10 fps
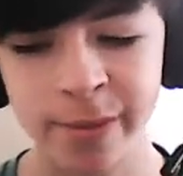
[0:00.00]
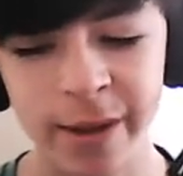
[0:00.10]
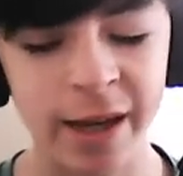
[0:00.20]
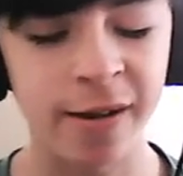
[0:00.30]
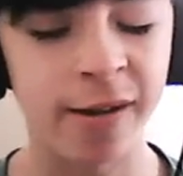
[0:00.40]

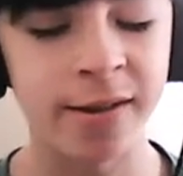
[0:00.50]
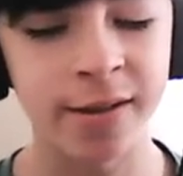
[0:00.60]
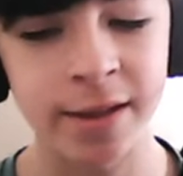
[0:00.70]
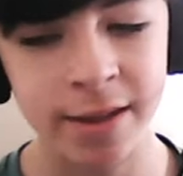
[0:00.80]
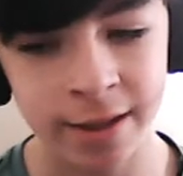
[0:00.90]
Porque no
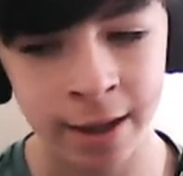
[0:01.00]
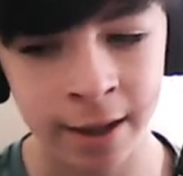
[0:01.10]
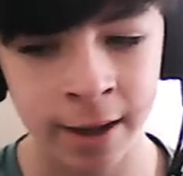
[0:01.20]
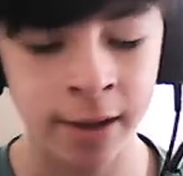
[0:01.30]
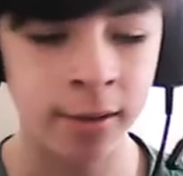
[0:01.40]
es
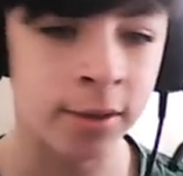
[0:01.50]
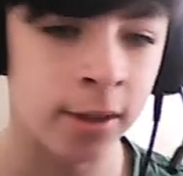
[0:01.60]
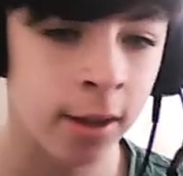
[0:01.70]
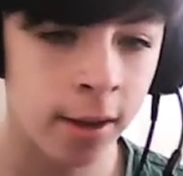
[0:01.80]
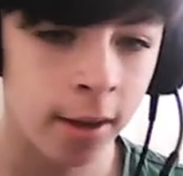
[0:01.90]
gran cosa.
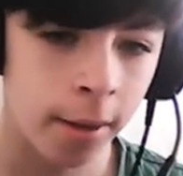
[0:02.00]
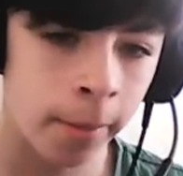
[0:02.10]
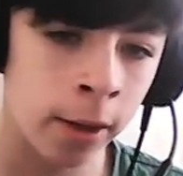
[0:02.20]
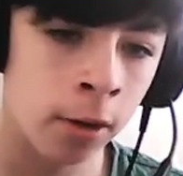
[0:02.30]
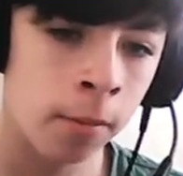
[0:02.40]

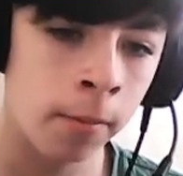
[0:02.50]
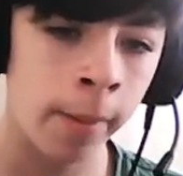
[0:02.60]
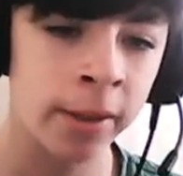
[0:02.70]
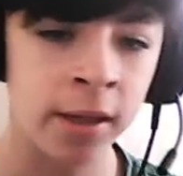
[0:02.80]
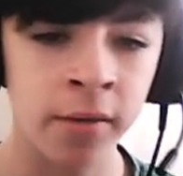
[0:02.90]
Pero va a
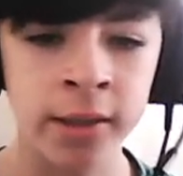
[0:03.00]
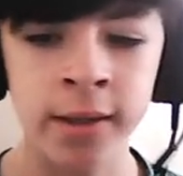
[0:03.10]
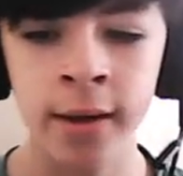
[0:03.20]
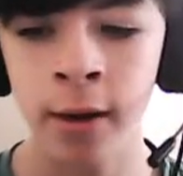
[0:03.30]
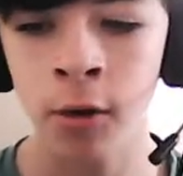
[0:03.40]
pasar
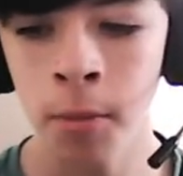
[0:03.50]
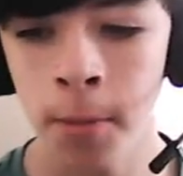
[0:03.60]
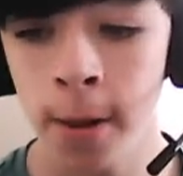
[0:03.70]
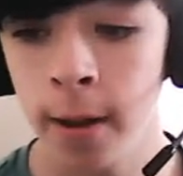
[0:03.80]
Brasil, creo.